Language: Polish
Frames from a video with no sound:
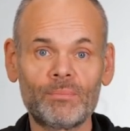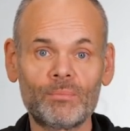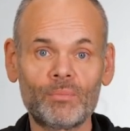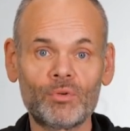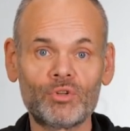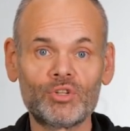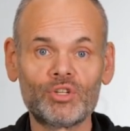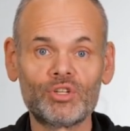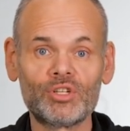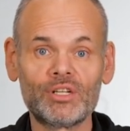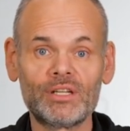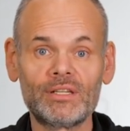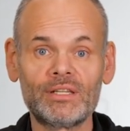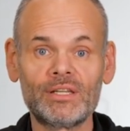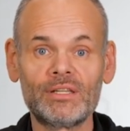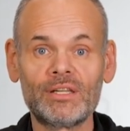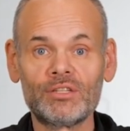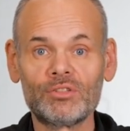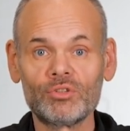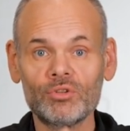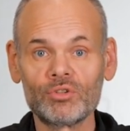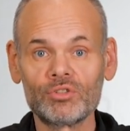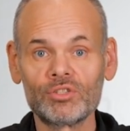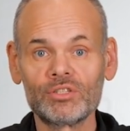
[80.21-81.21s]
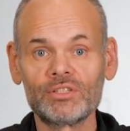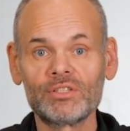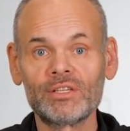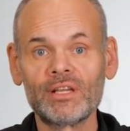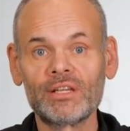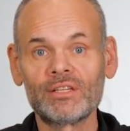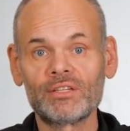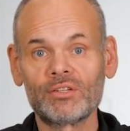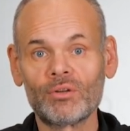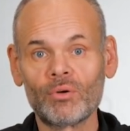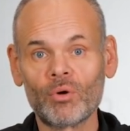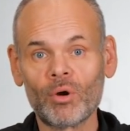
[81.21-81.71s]
możesz jedynie
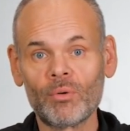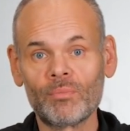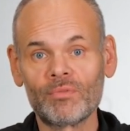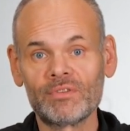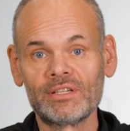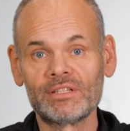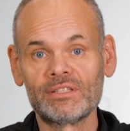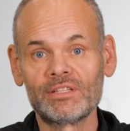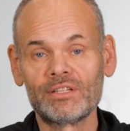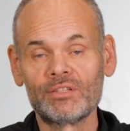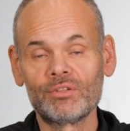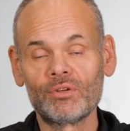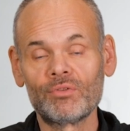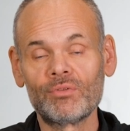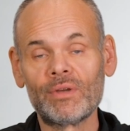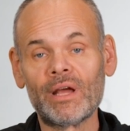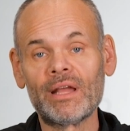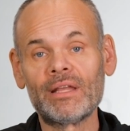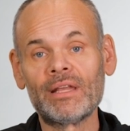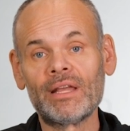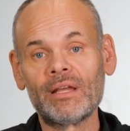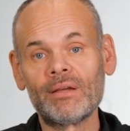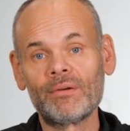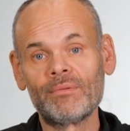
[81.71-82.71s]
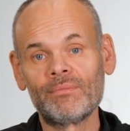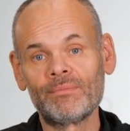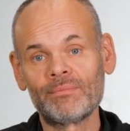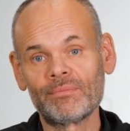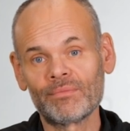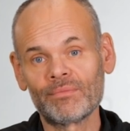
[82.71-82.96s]
skorzystać z opcji cytowania.